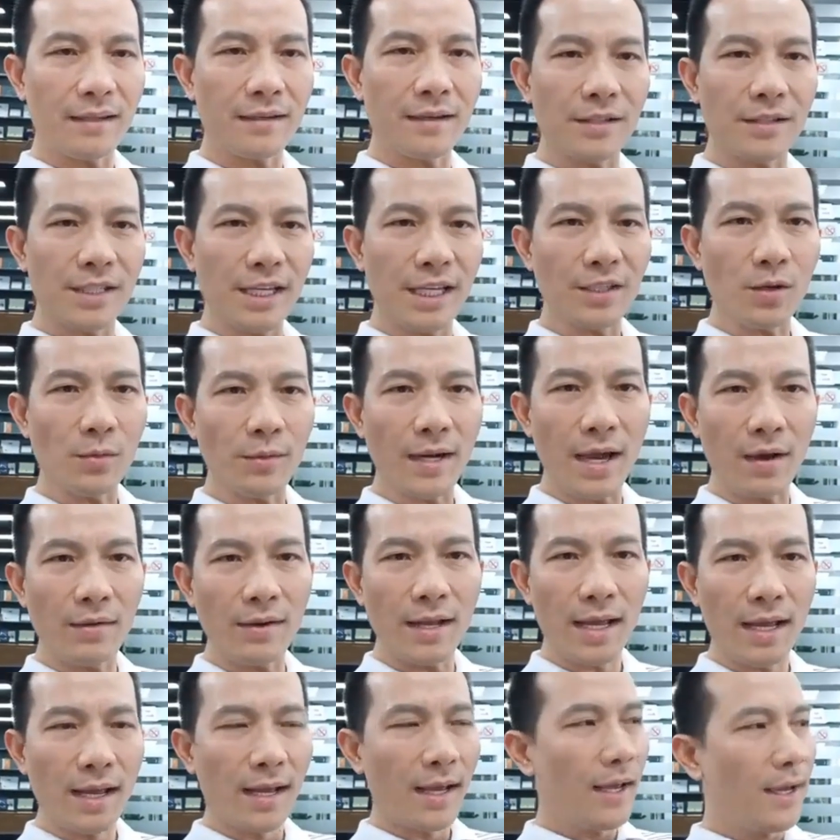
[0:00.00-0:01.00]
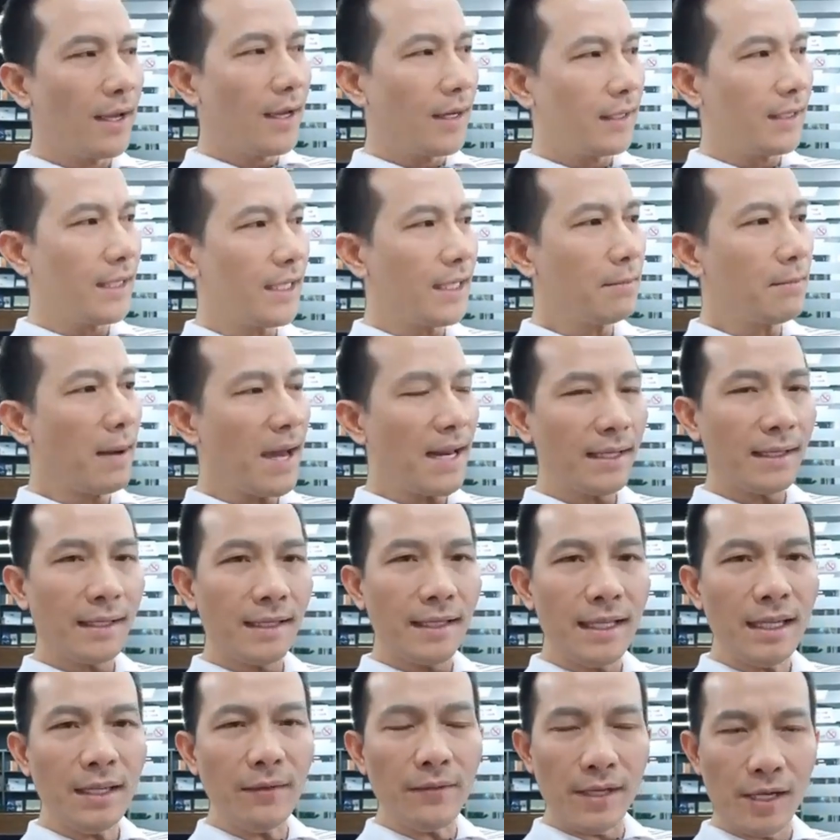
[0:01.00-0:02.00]
cái cơ chế trong não là khi
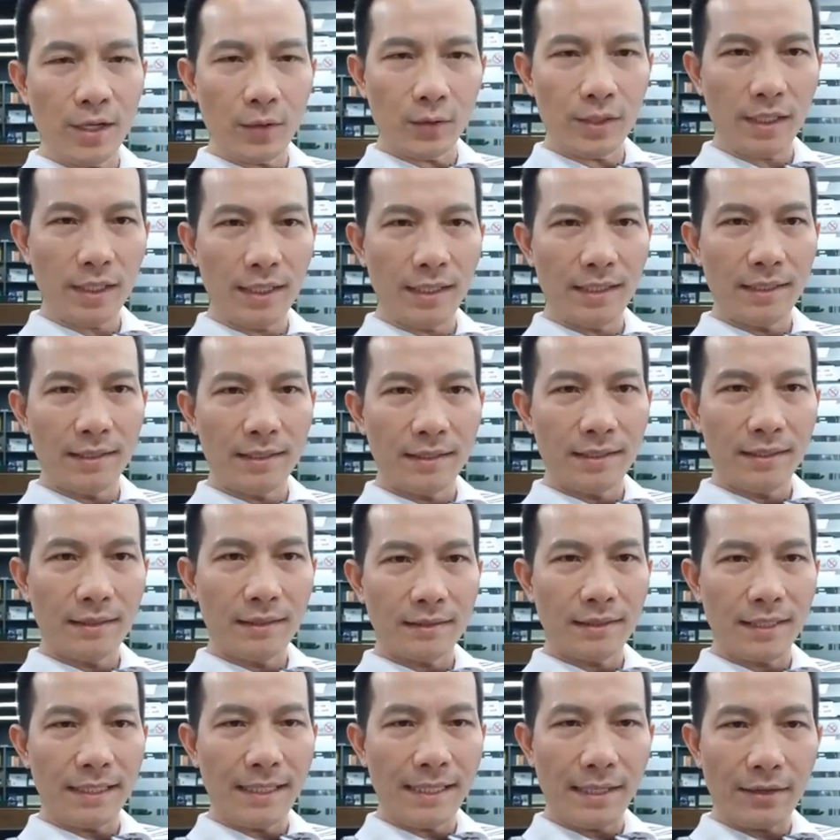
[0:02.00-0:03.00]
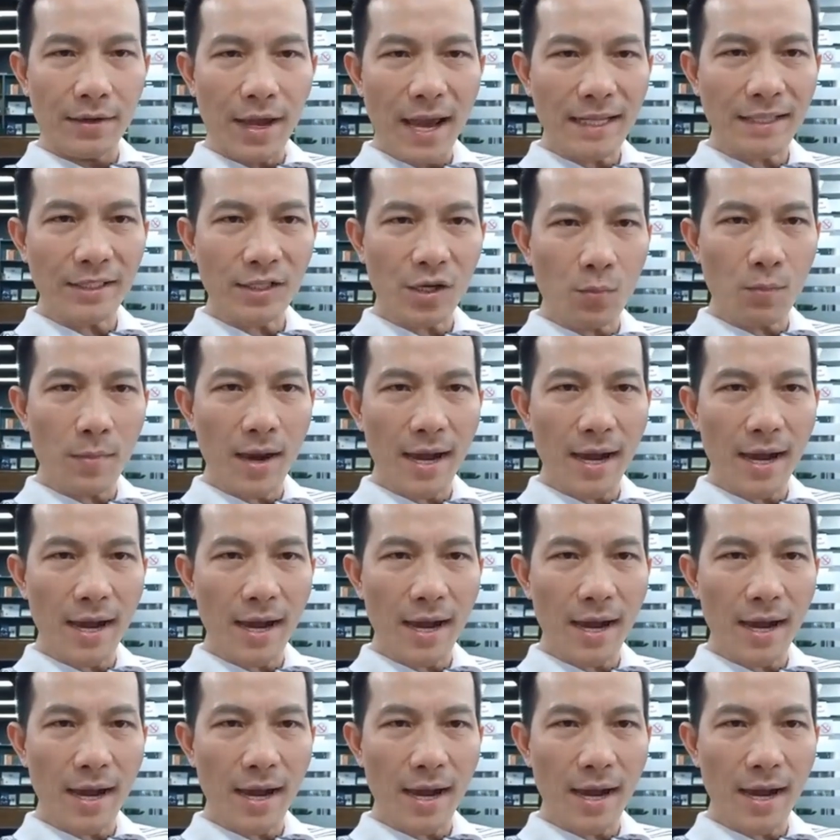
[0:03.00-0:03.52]
bạn nghĩ về điều gì thì RAT